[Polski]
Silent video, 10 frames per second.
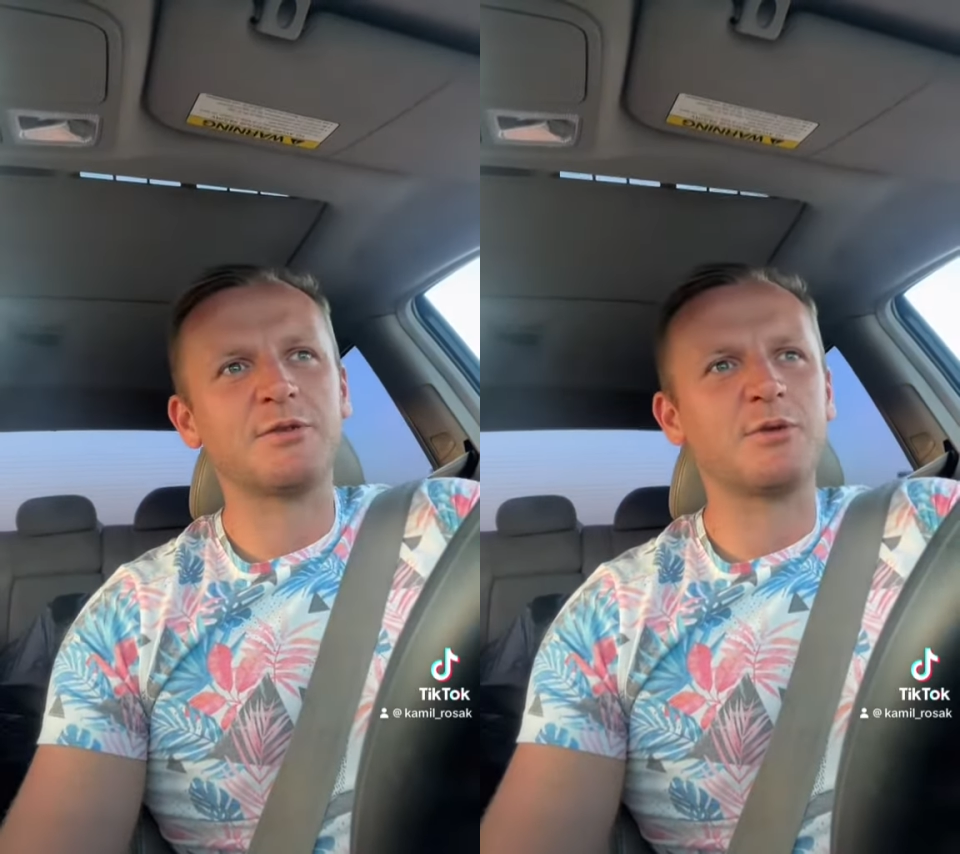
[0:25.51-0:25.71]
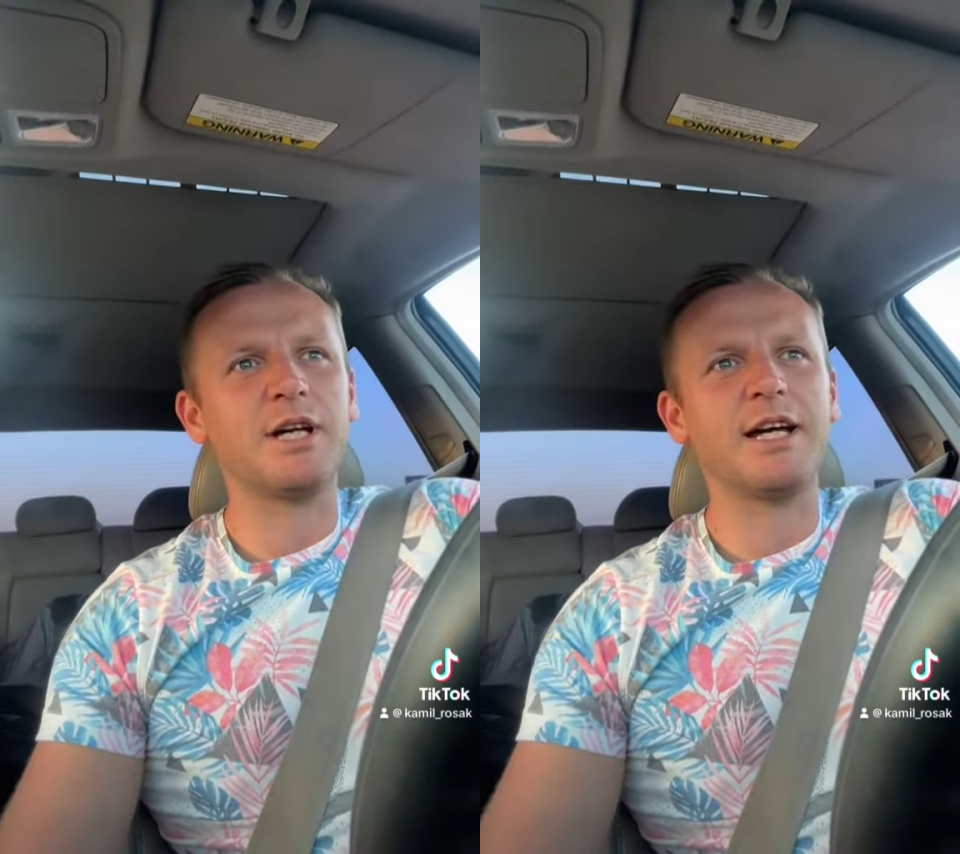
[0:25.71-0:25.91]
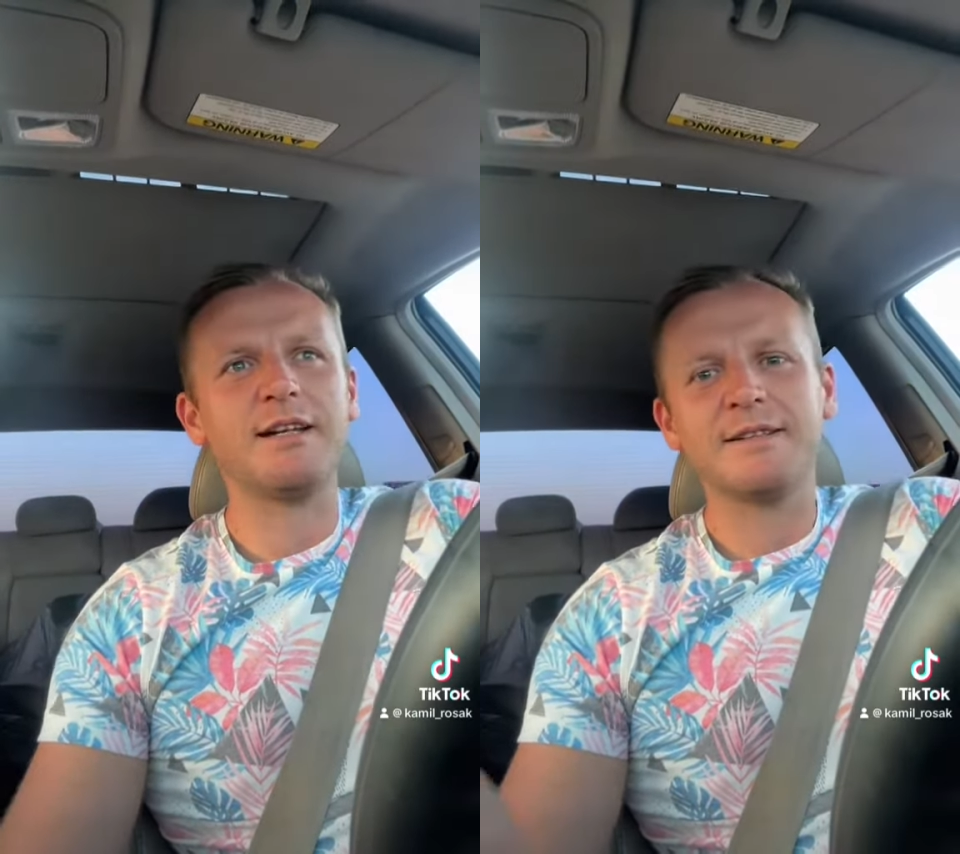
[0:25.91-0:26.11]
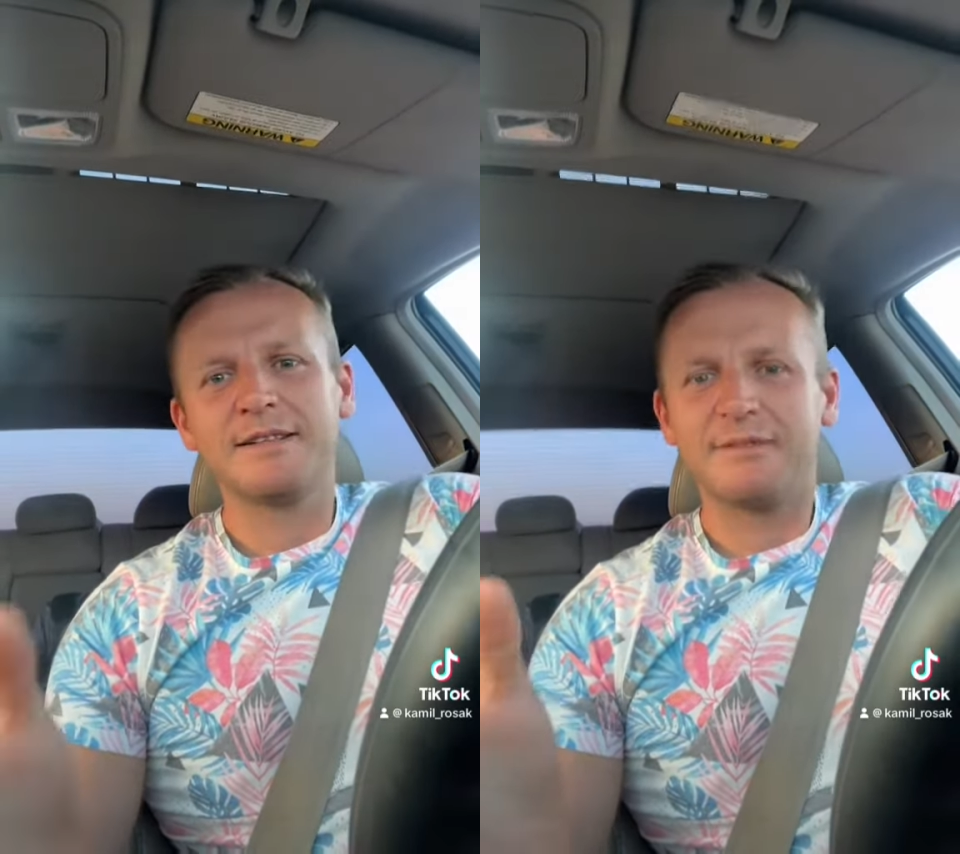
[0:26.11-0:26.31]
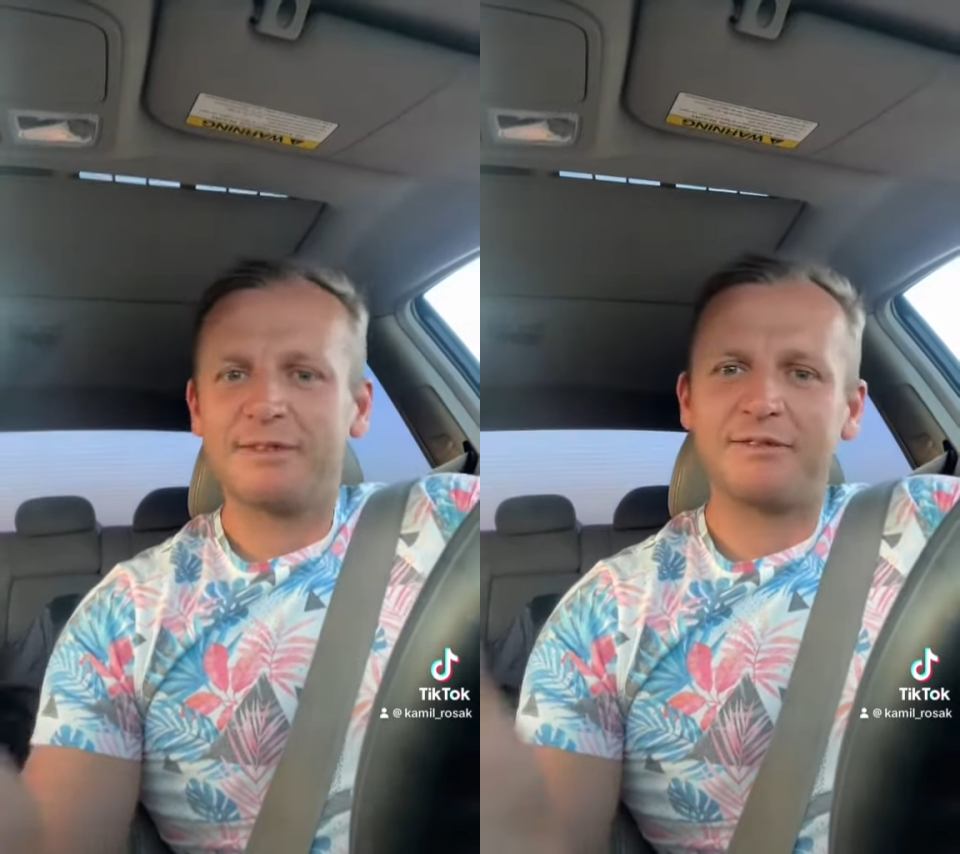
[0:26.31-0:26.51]
które
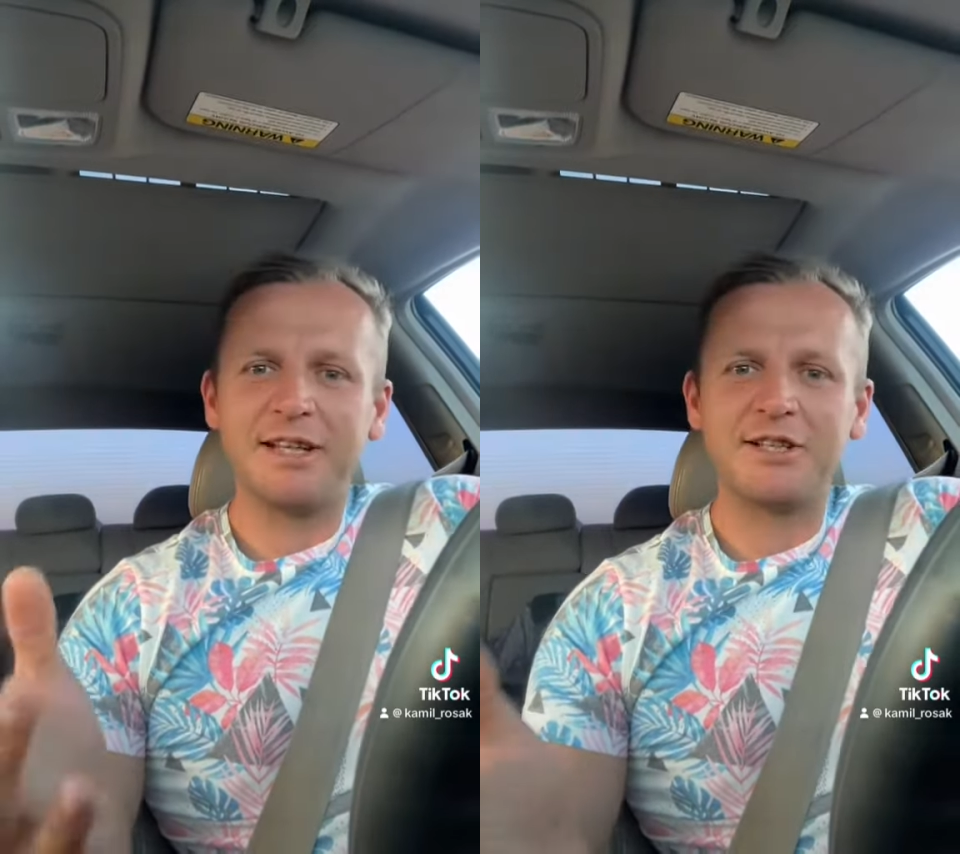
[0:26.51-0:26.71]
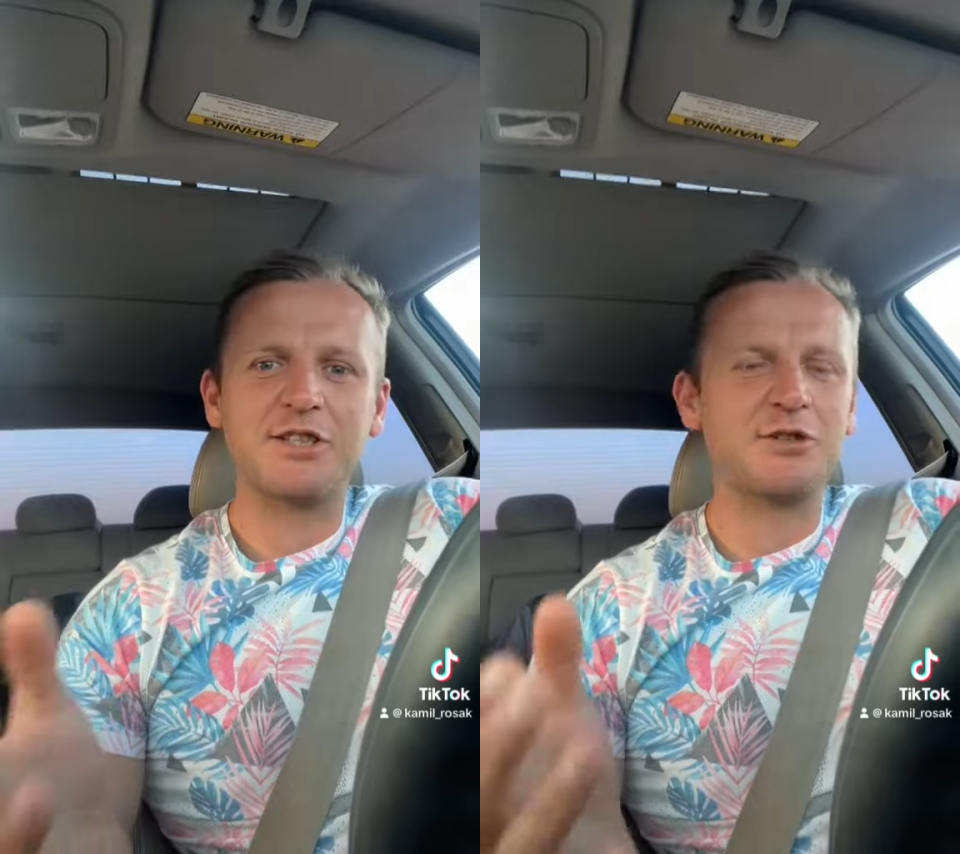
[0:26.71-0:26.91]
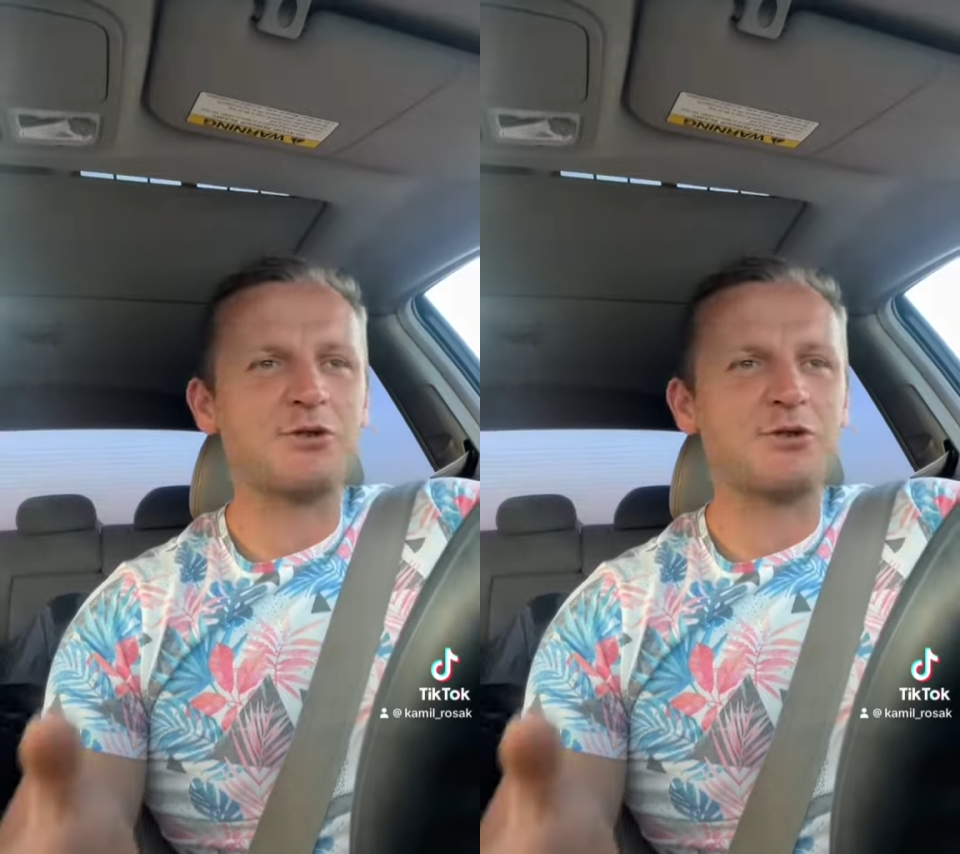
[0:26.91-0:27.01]
wewnętrznie